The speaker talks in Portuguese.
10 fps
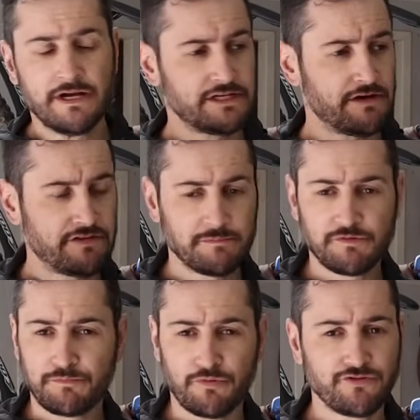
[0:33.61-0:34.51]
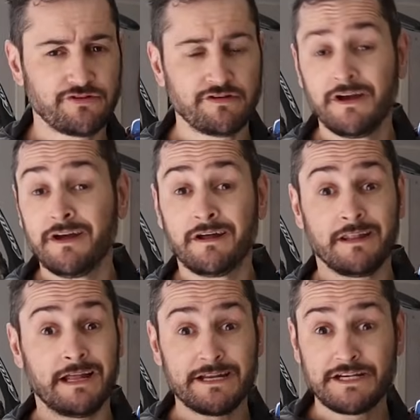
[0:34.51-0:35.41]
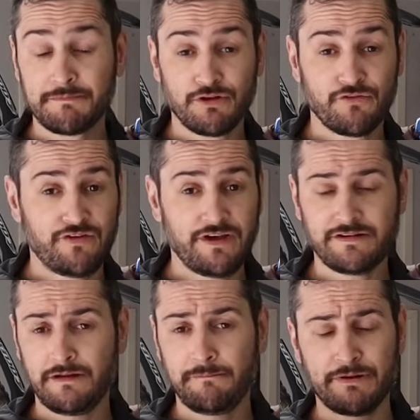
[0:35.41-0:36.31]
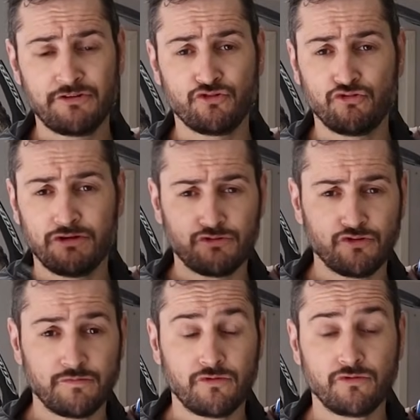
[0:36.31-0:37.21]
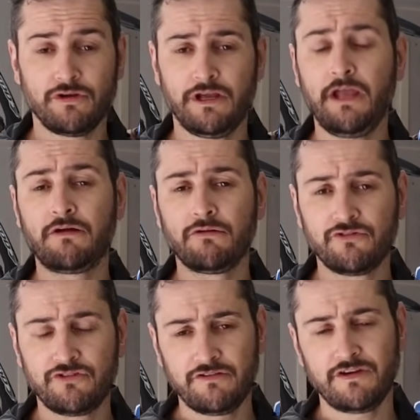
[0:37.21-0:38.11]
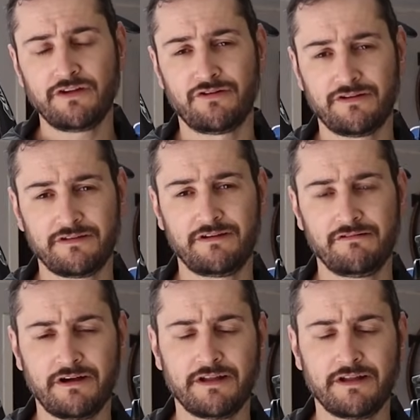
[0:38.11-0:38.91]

já fizemos post lá na Shimano Fest, ela impressionou a todo mundo, inclusive a nós aqui no